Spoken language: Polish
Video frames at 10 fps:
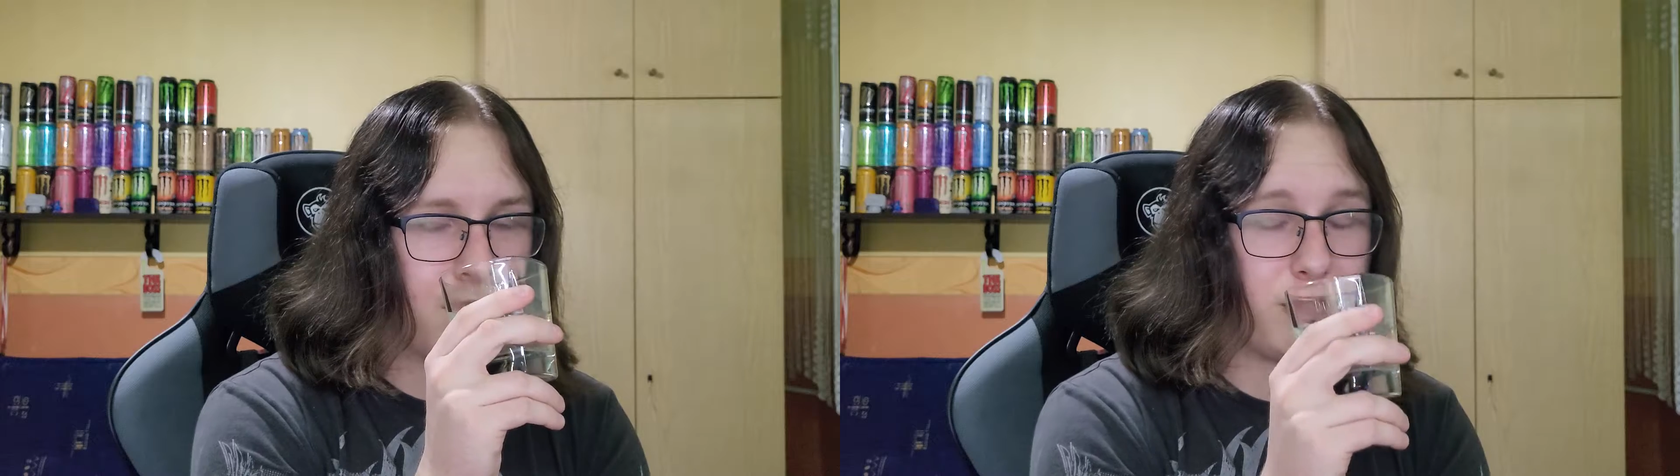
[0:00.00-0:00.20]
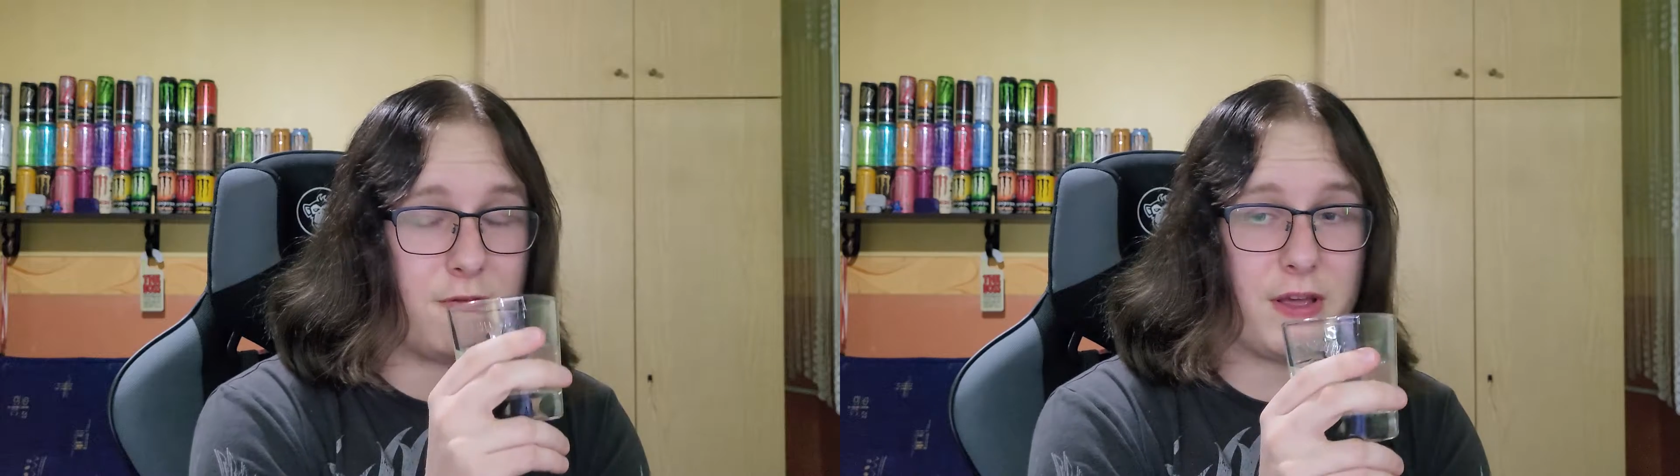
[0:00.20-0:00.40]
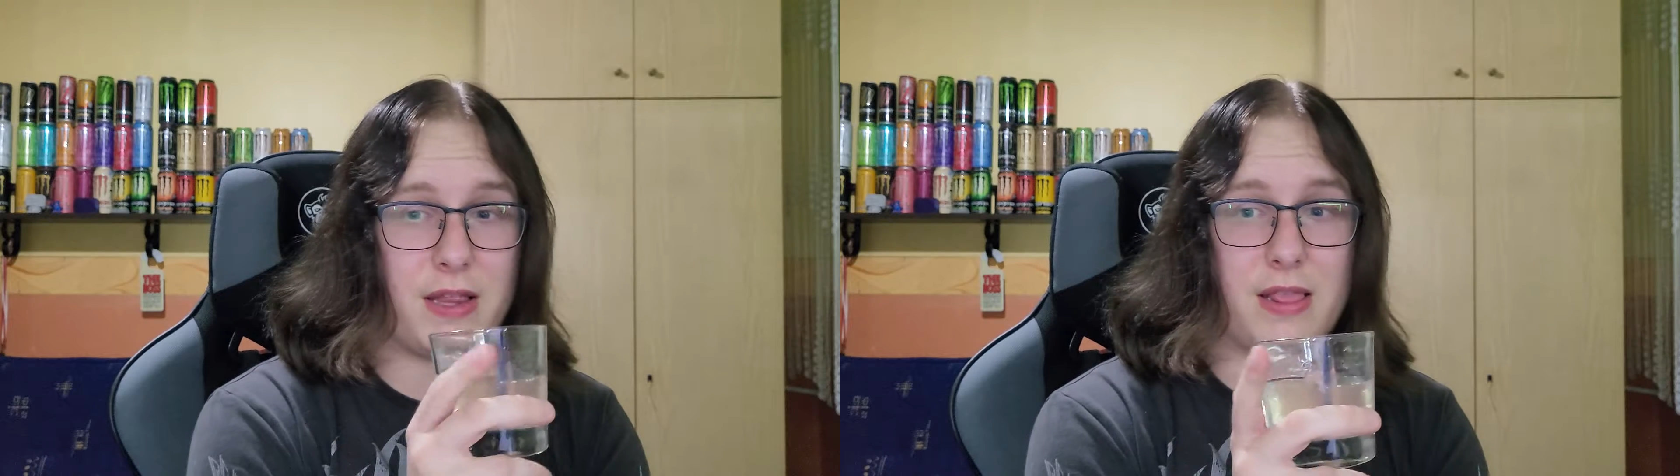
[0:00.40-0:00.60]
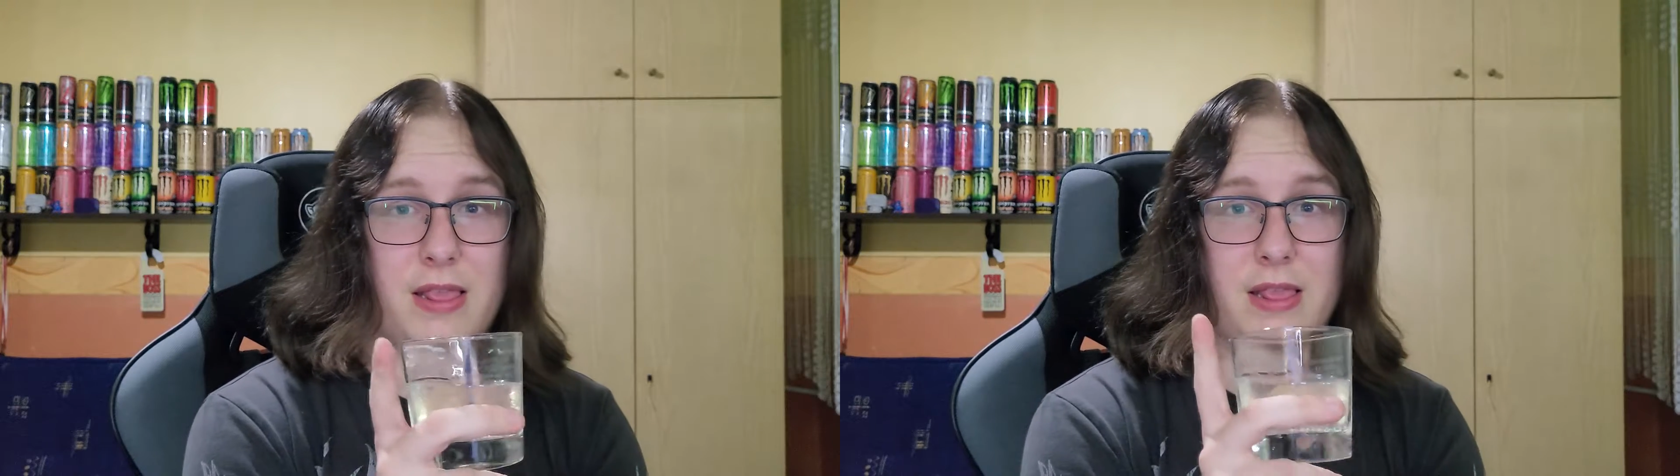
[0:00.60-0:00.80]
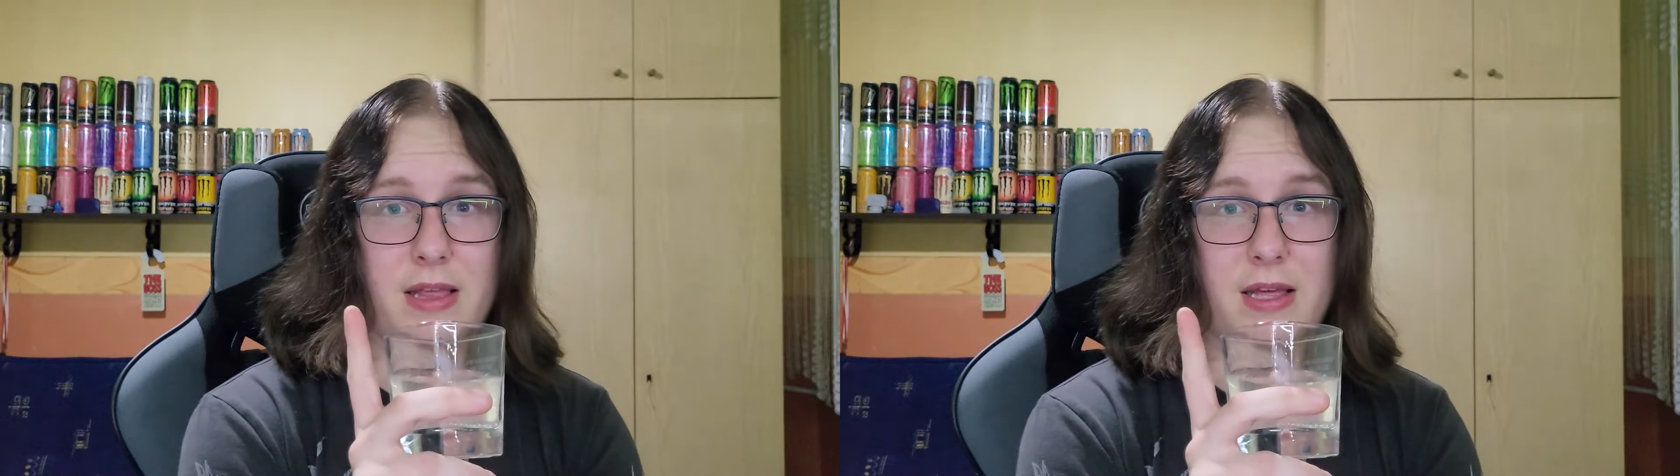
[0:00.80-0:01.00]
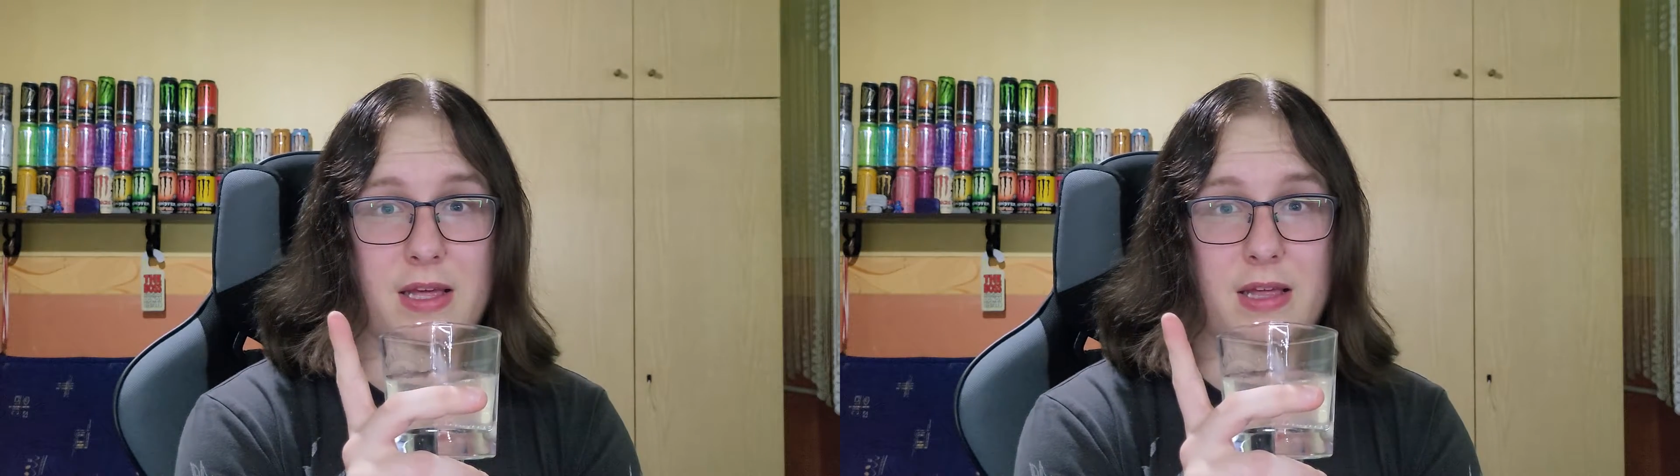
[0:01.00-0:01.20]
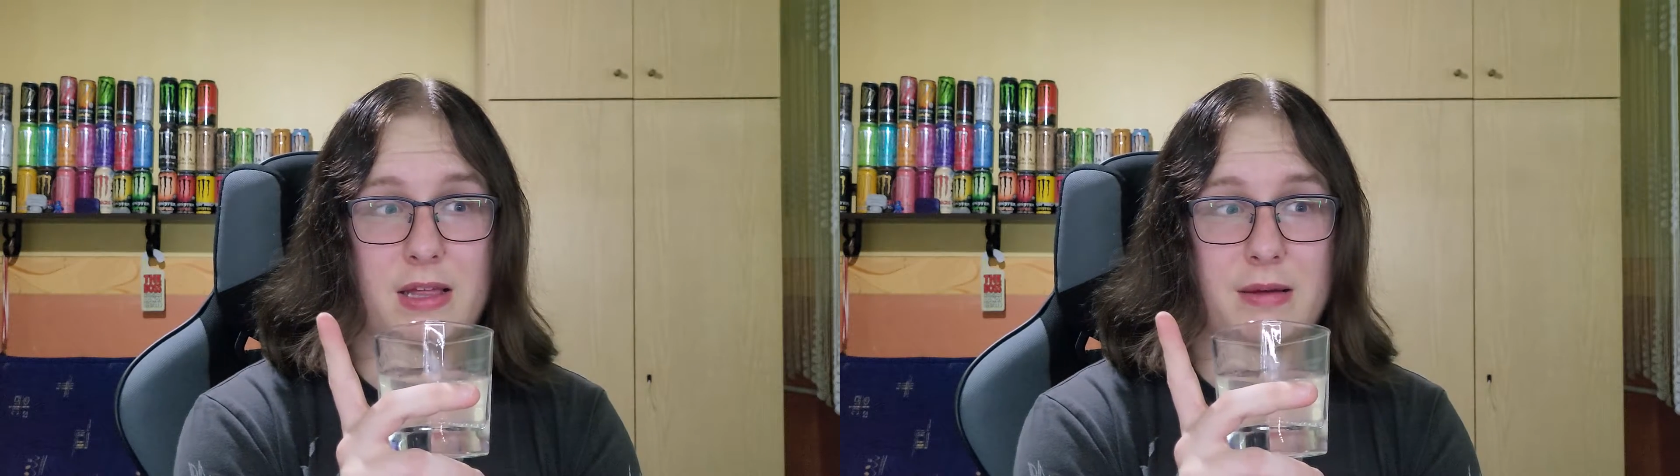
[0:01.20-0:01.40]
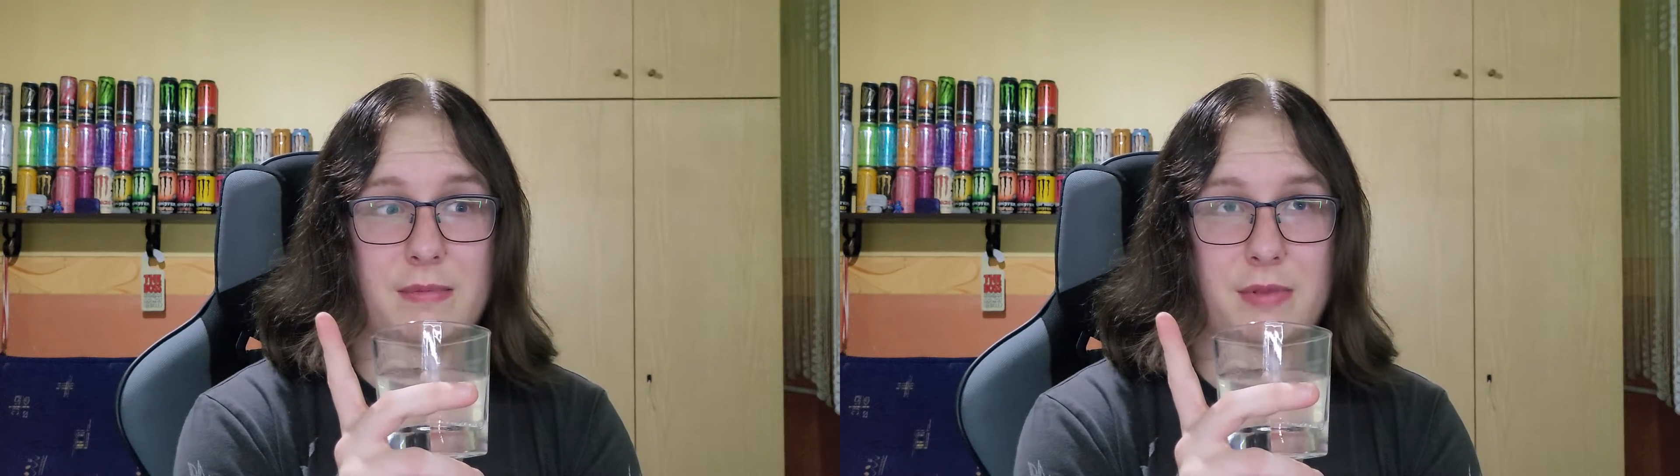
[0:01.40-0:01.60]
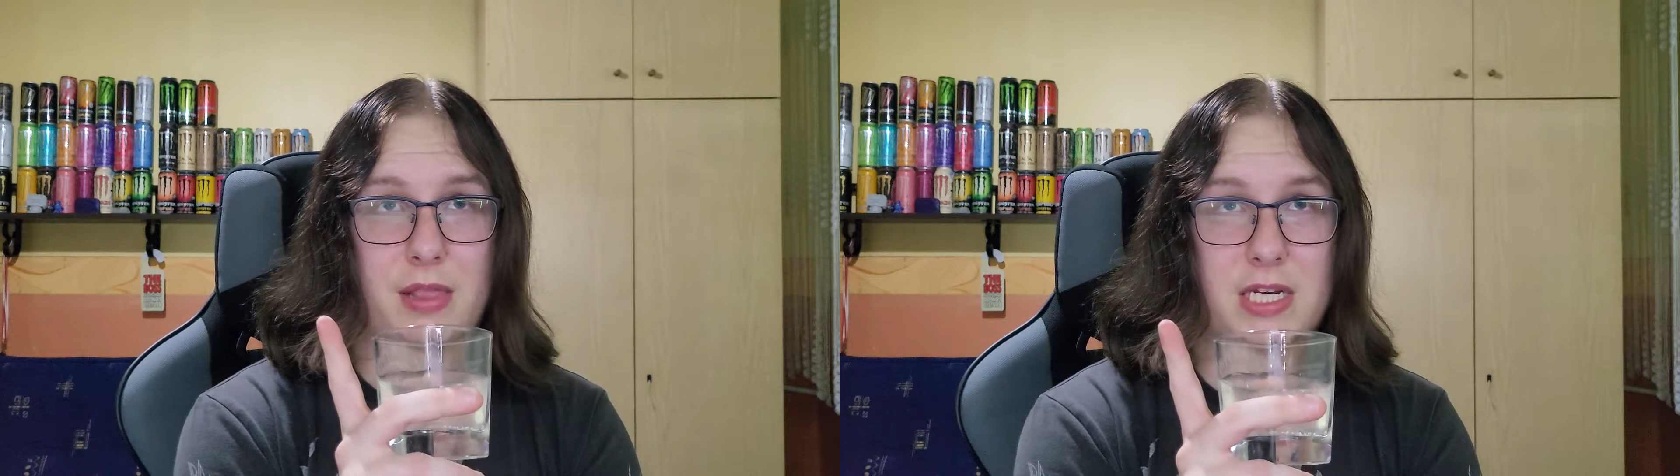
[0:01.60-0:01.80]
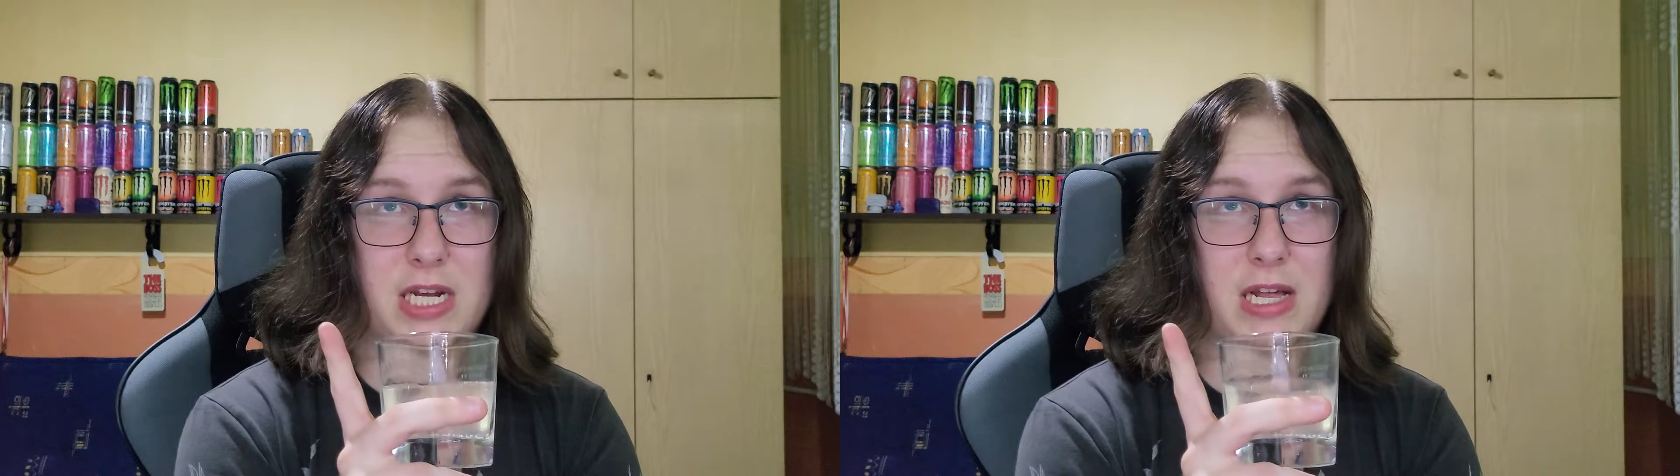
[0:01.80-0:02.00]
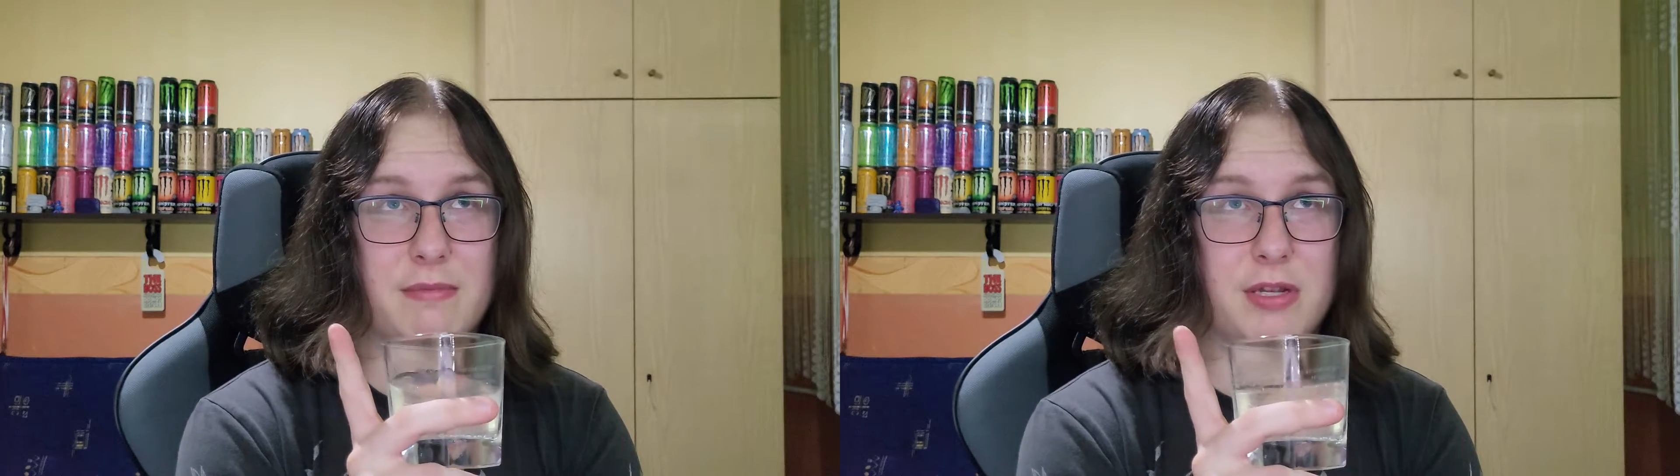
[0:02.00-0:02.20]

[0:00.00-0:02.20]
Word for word: Więc yy, strzelam,